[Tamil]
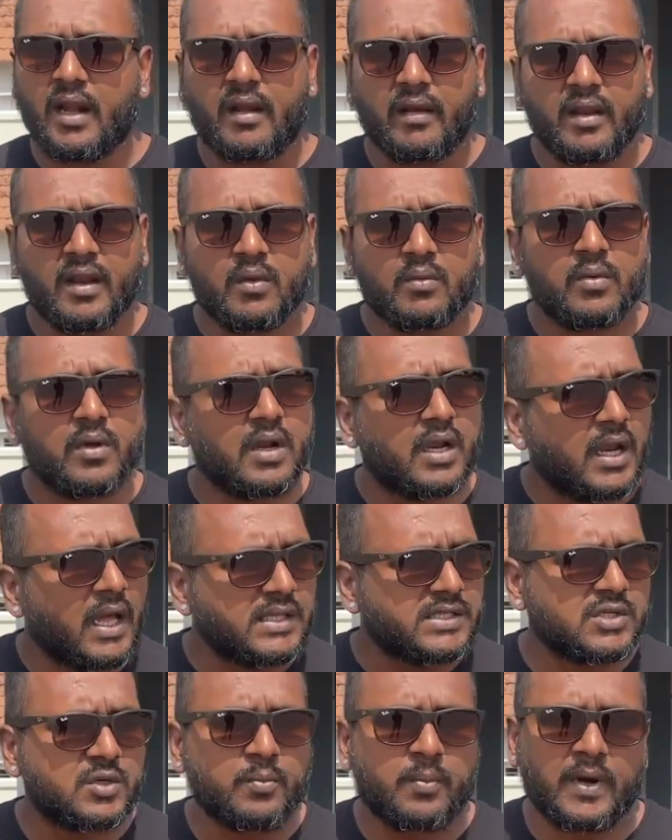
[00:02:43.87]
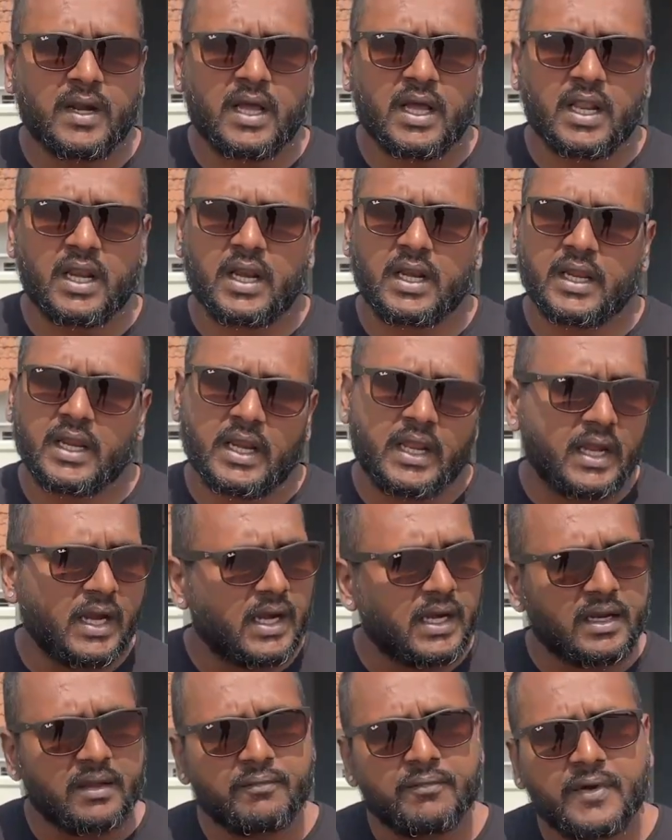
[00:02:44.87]
அண்ட் ரியல் வேர்ல்டில் அச்சீவ் பண்ணாங்களான்னு
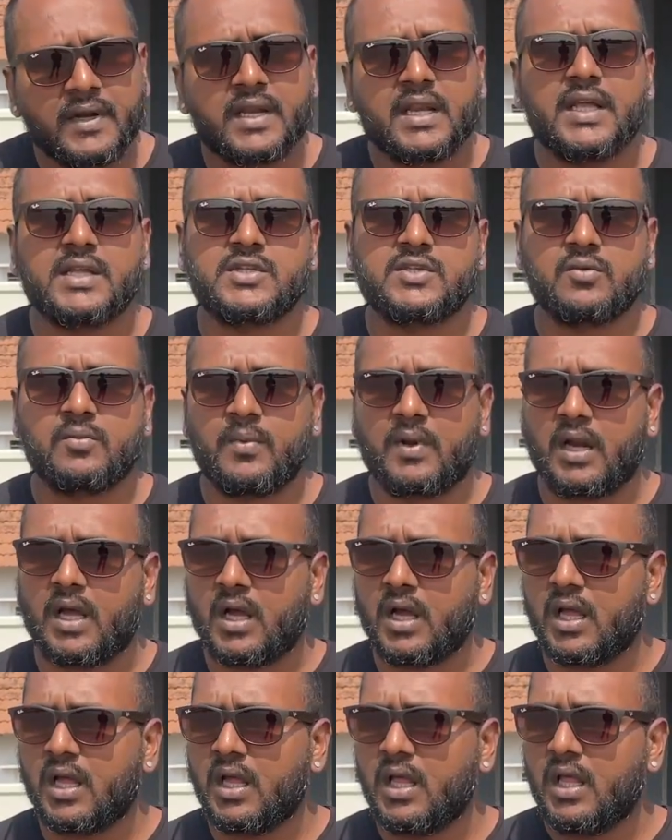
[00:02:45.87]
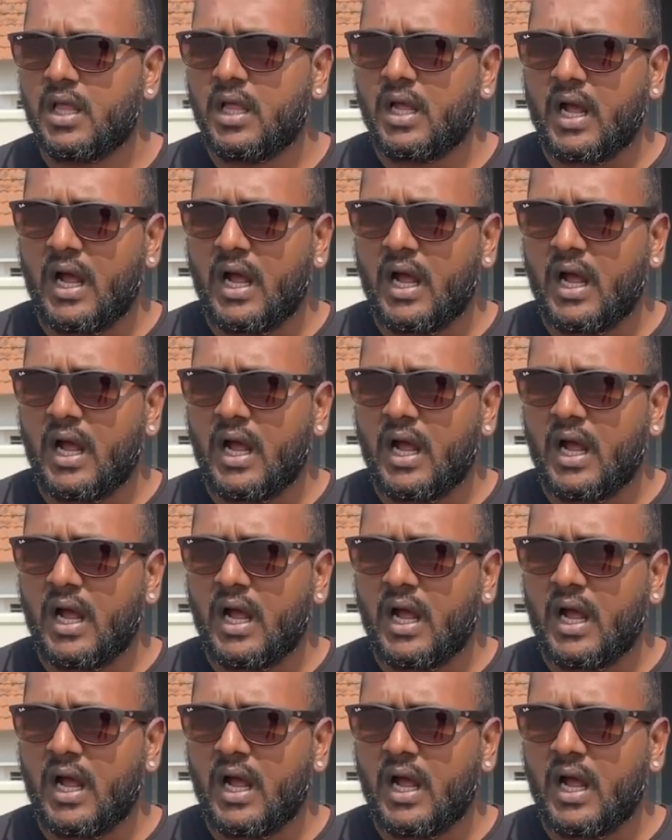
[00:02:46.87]
கேட்டிங்கன்னா டெஃபினெட்லி அச்சீவ் பண்ணாங்க